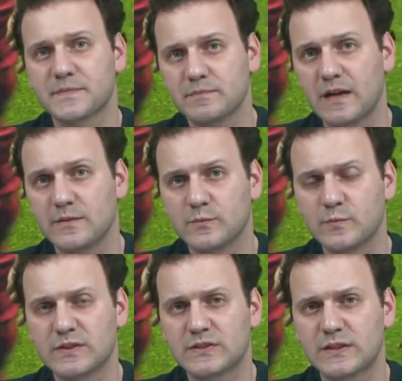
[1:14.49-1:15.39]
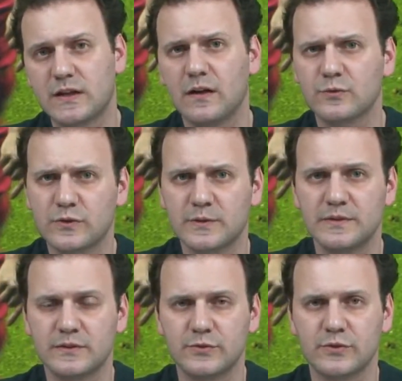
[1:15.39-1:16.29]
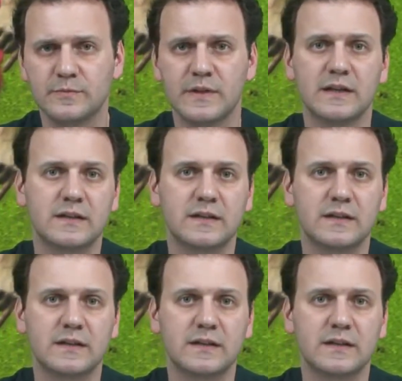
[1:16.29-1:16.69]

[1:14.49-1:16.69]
Ben bu maçta alt olabilir diyorum.